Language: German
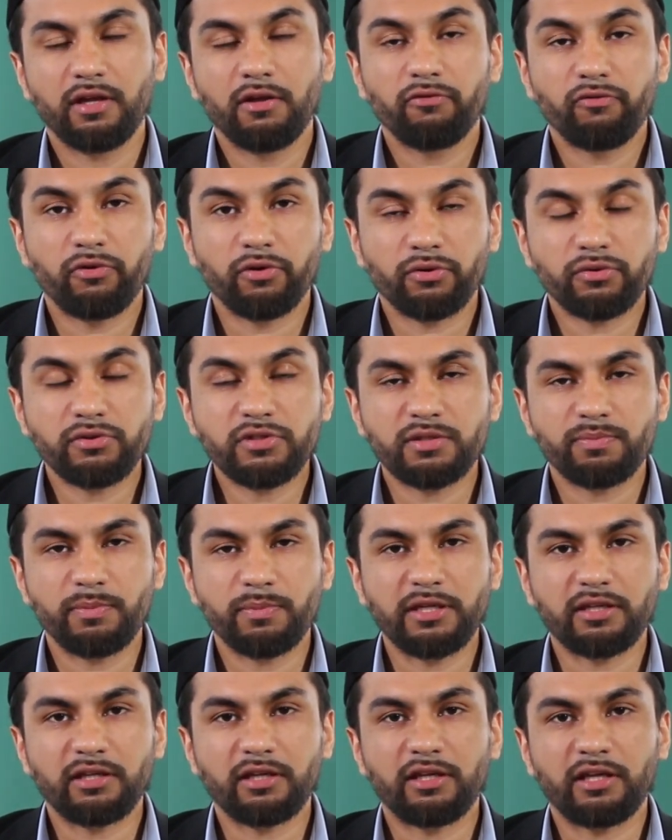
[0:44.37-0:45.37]
für uns
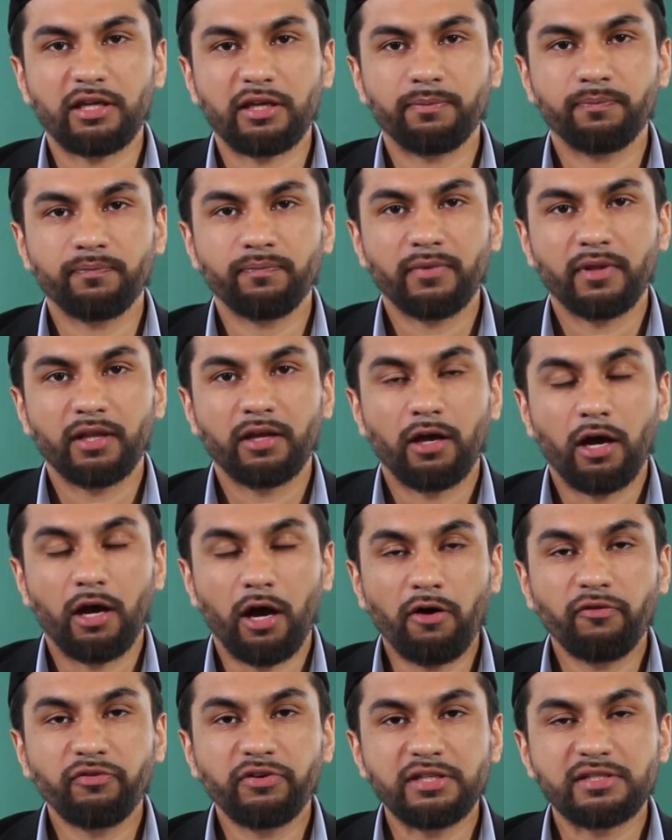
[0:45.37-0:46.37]
mitgegeben
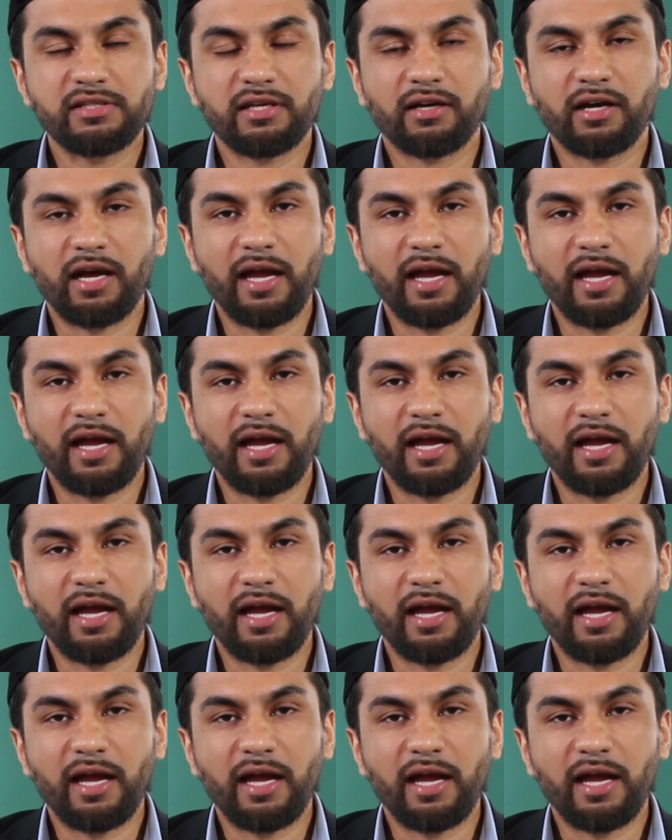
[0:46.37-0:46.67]
auf dieser